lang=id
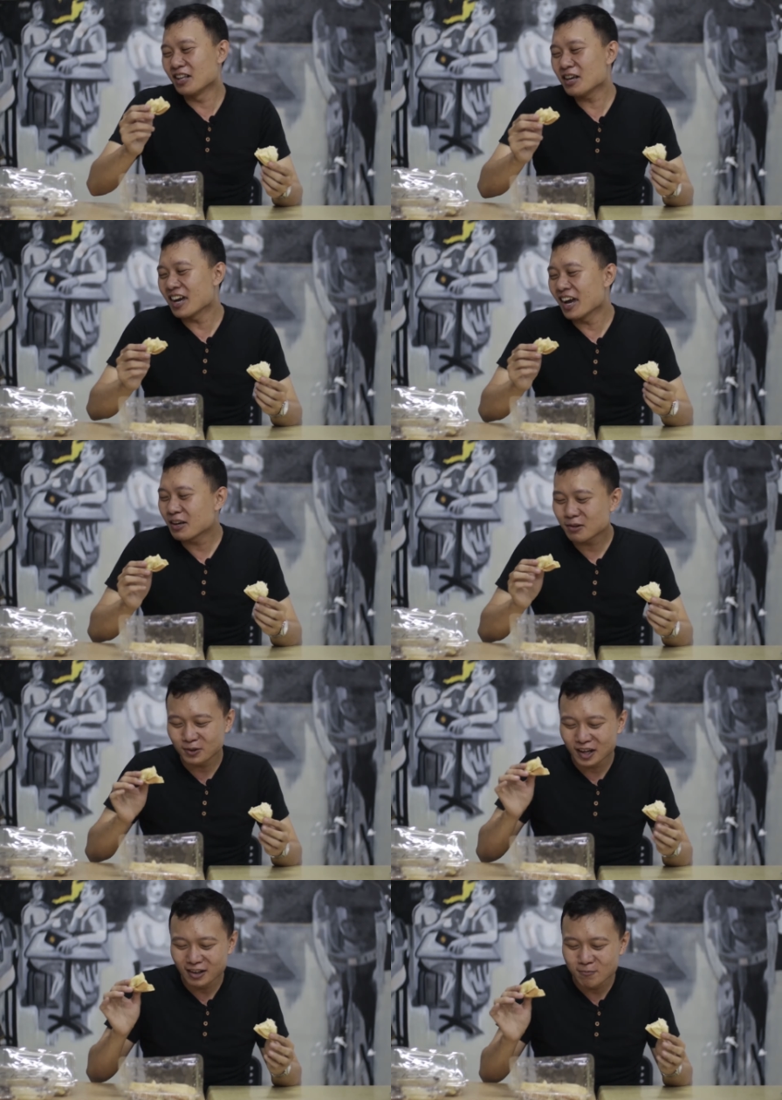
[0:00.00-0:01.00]
ini kayak
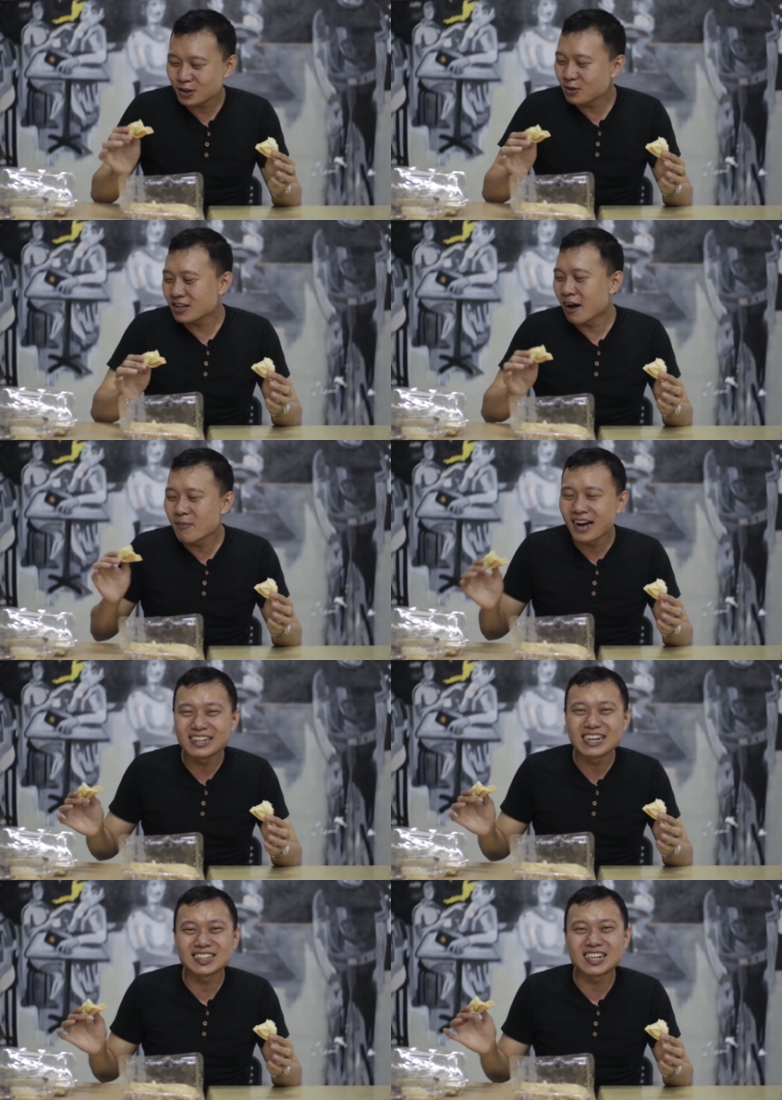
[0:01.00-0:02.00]
kurang lebih itu sama
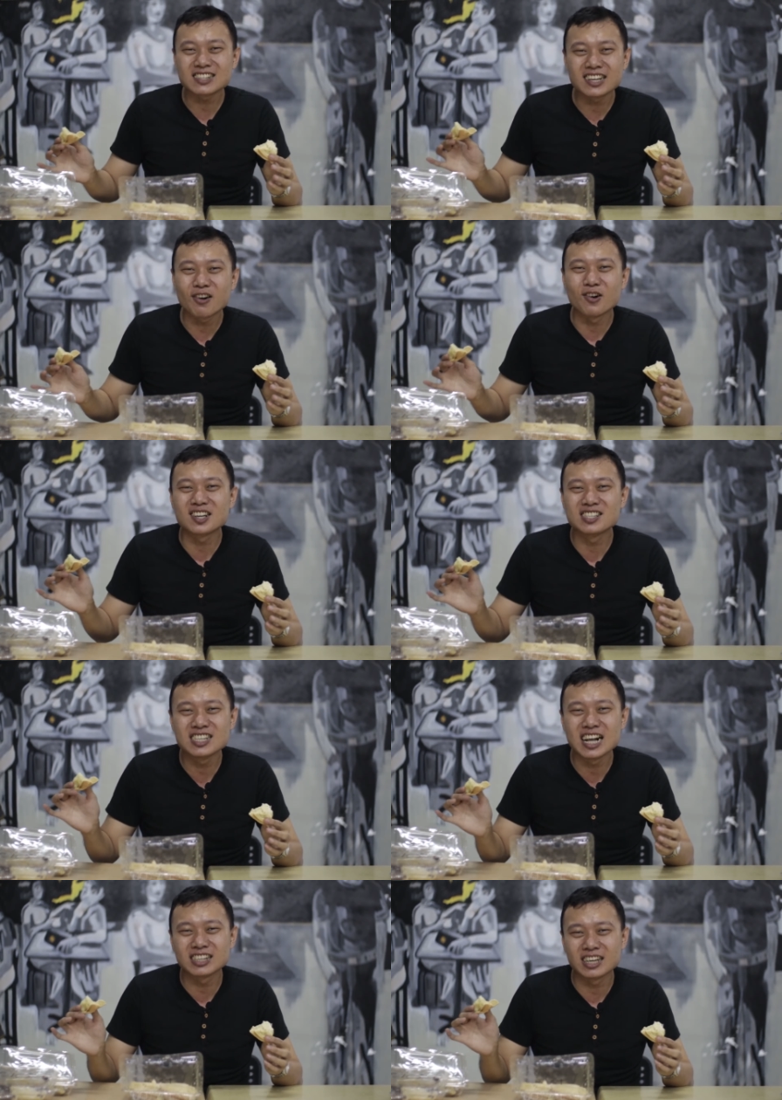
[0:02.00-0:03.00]
dengan rasa yang
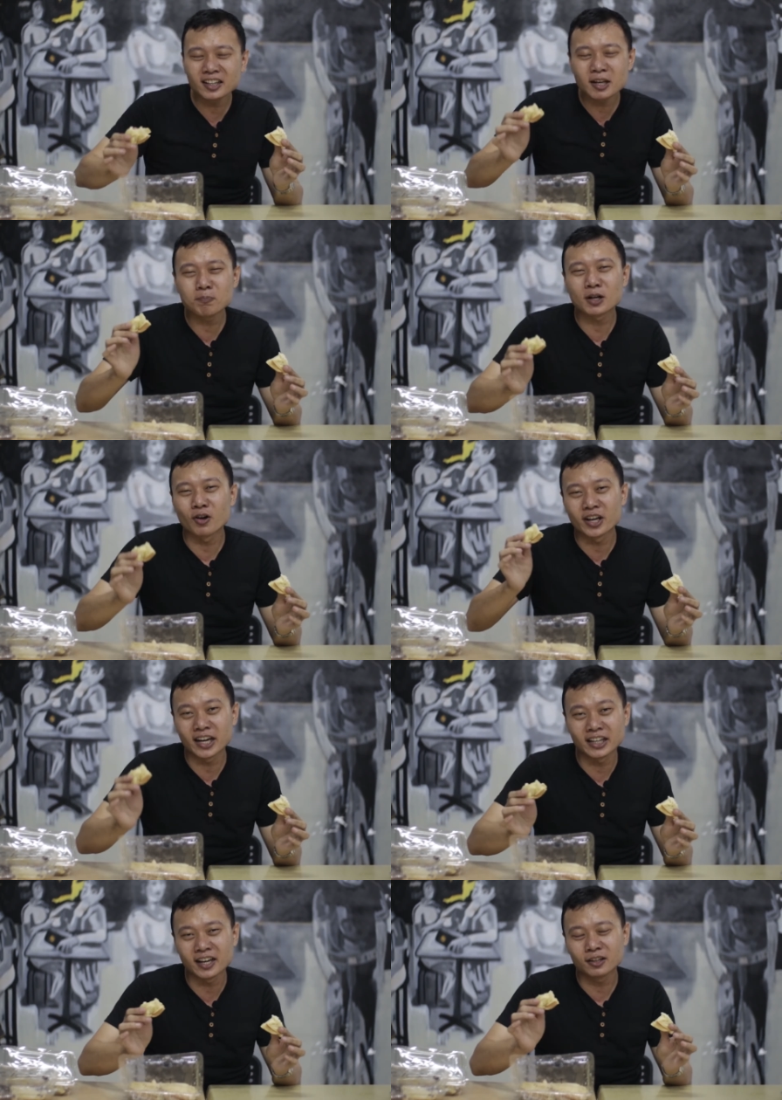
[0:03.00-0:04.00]
original. Jadi ini
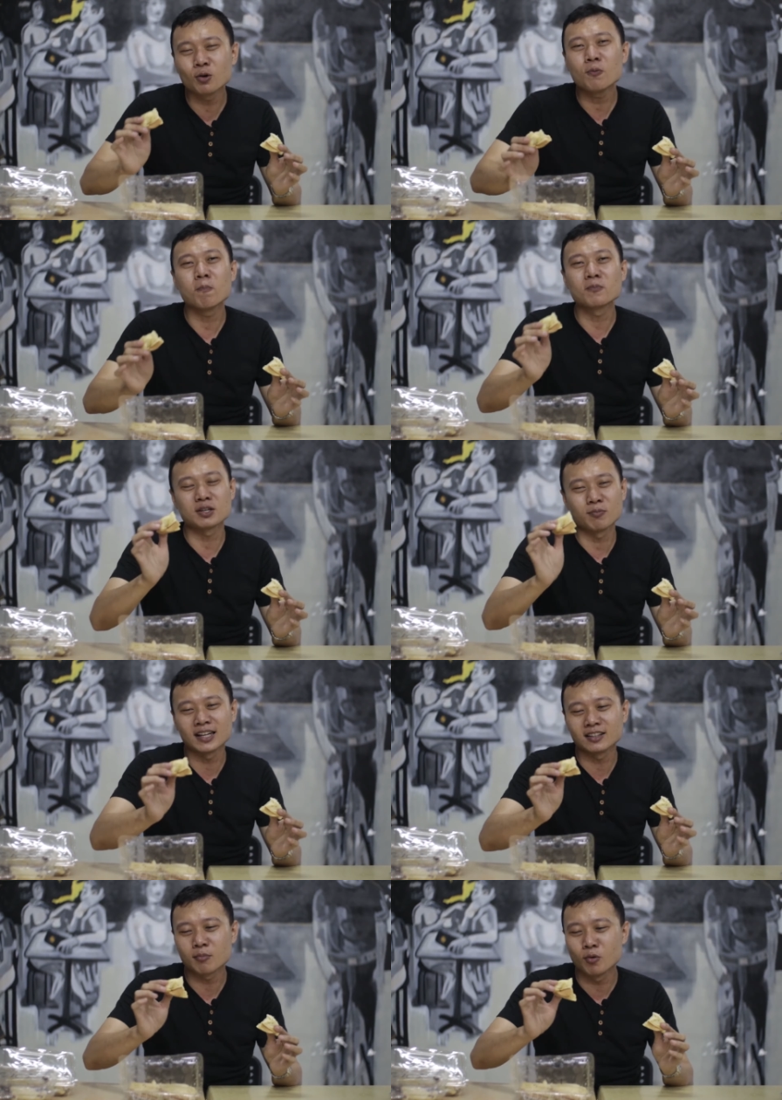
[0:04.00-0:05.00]
loyangnya itu
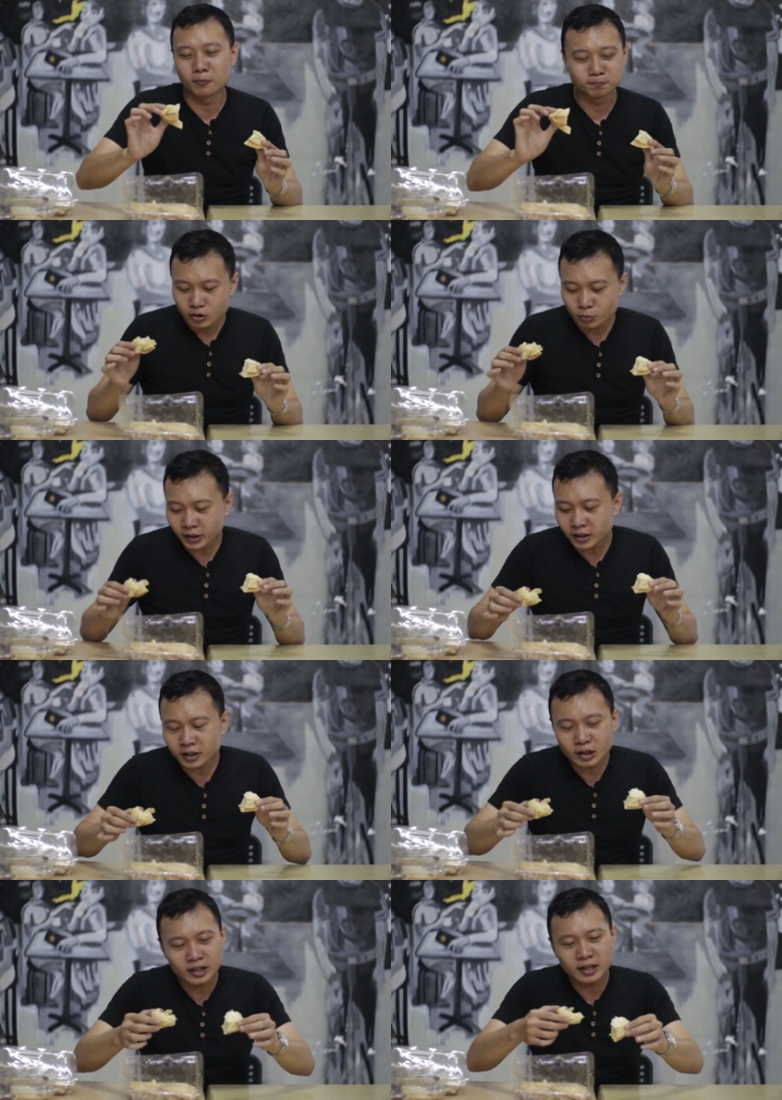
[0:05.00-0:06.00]
9000. Cuman ini
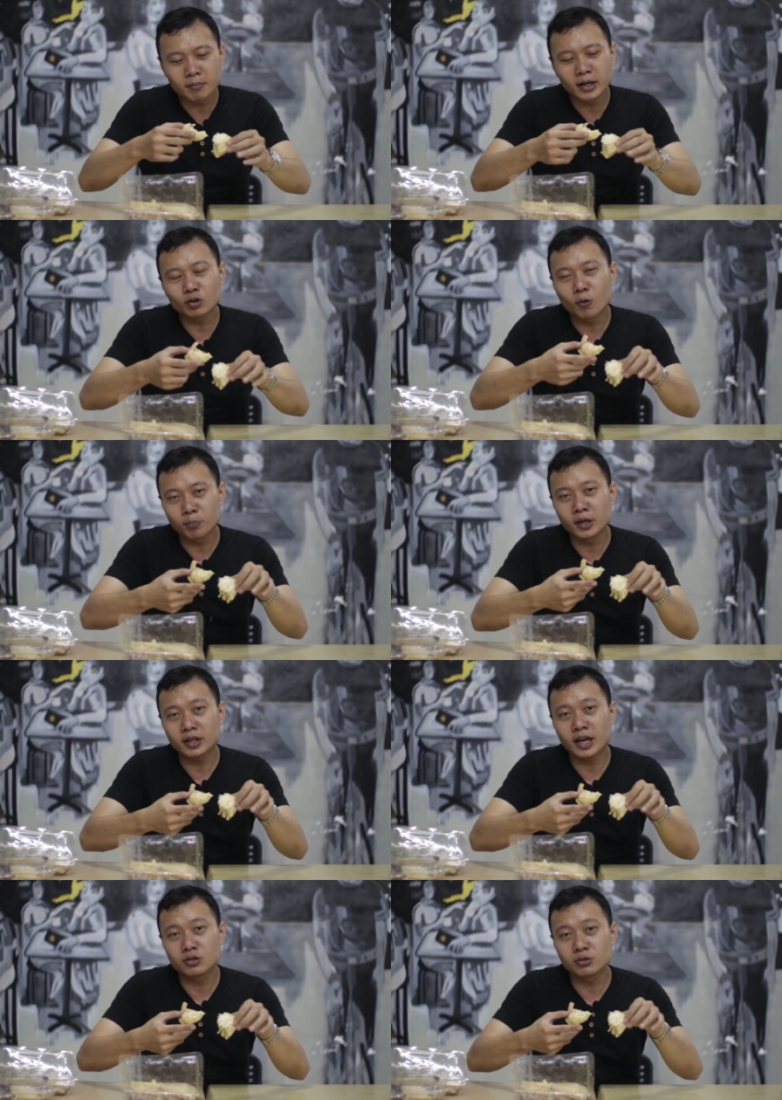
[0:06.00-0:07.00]
ditambahin topping
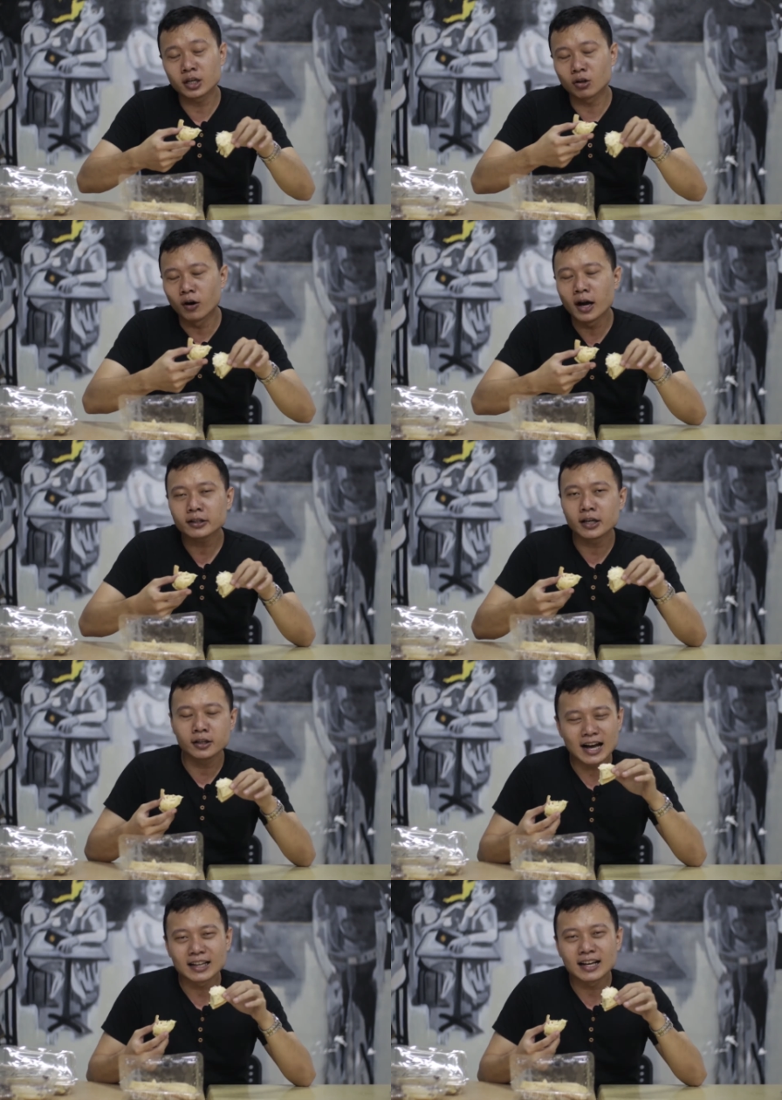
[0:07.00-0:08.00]
kejunya doang.
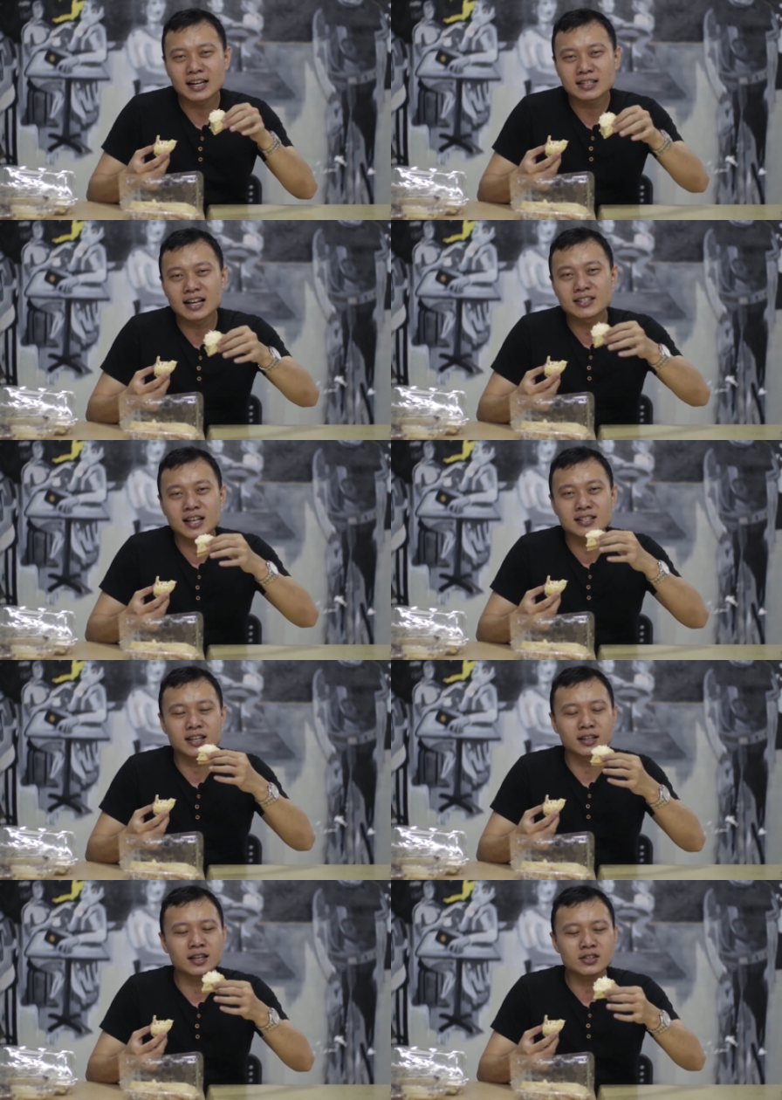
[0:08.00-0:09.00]
Jadi ada rasa
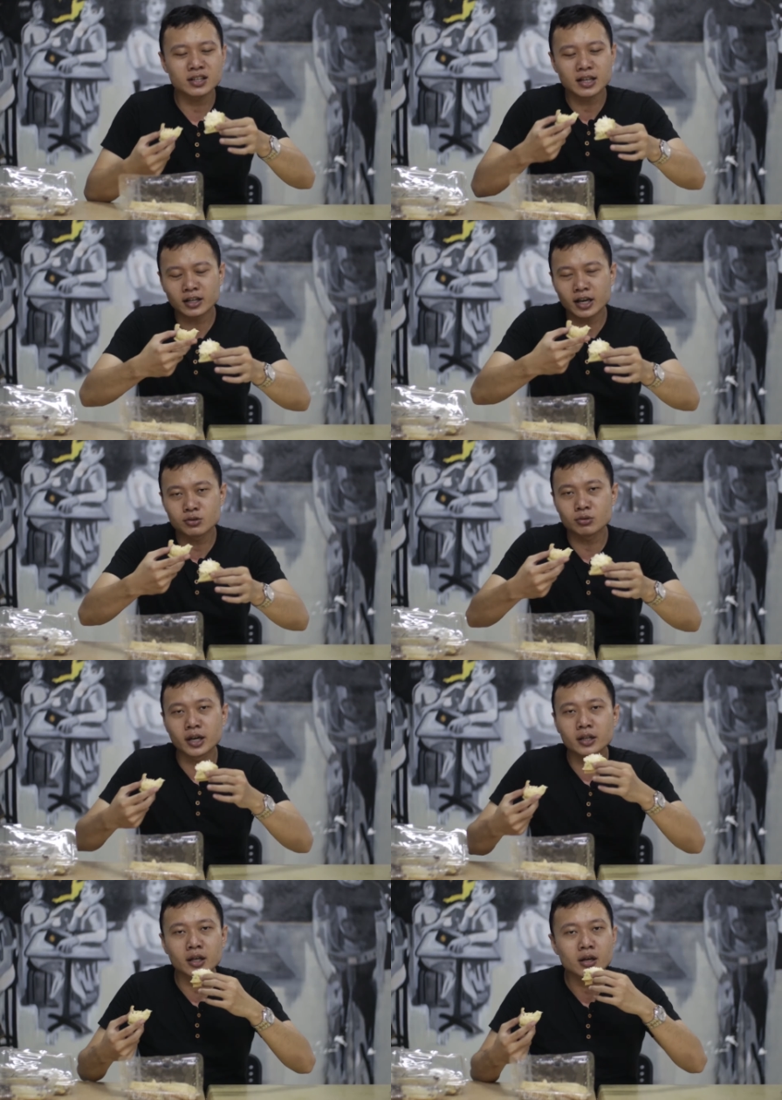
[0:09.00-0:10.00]
asin-asinnya dikit sih dari
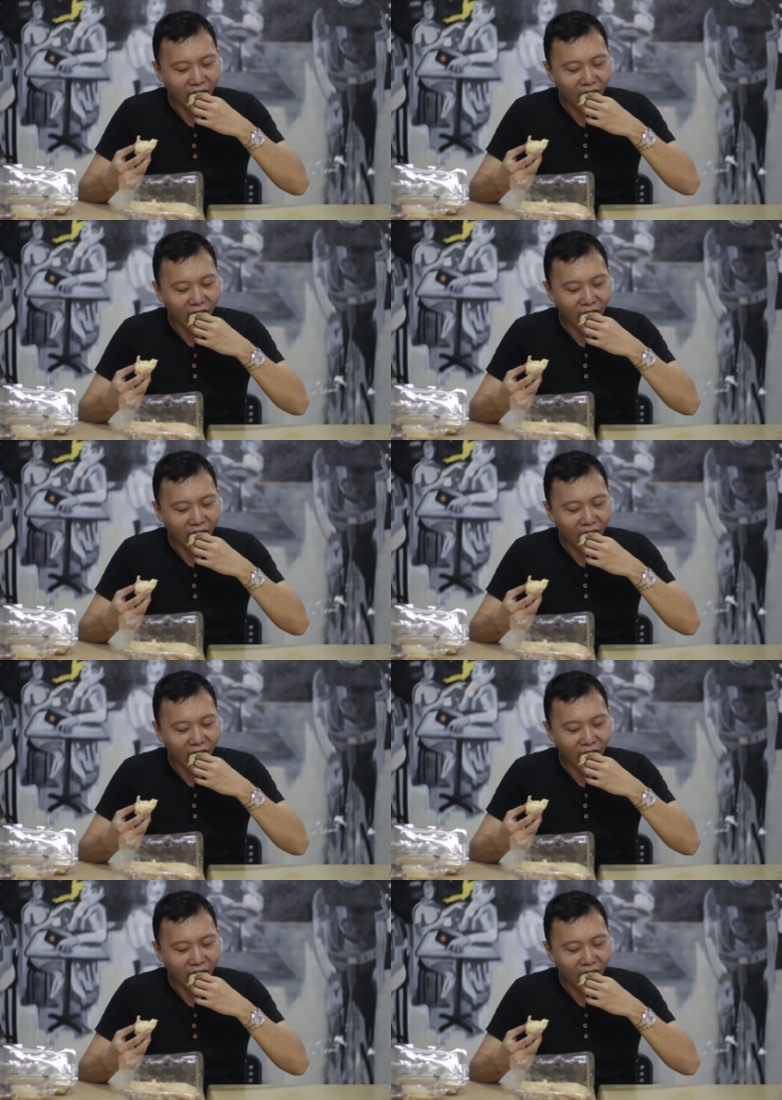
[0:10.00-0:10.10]
kejunya ini.